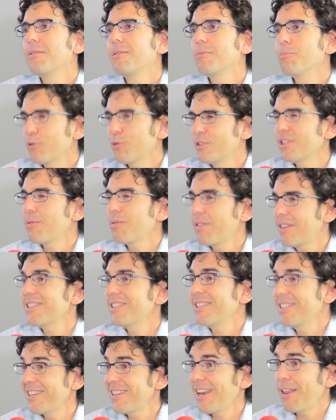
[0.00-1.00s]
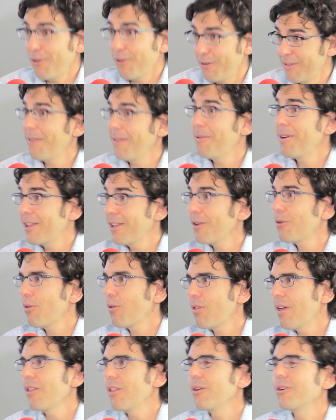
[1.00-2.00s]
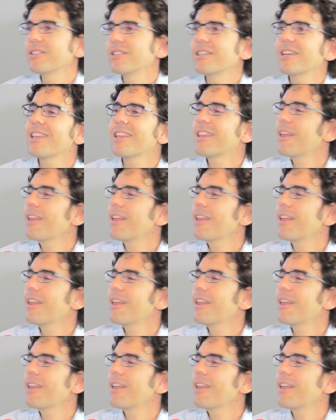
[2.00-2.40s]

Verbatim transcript: muchas veces tienes razón de haberte cruzado, ¿sí?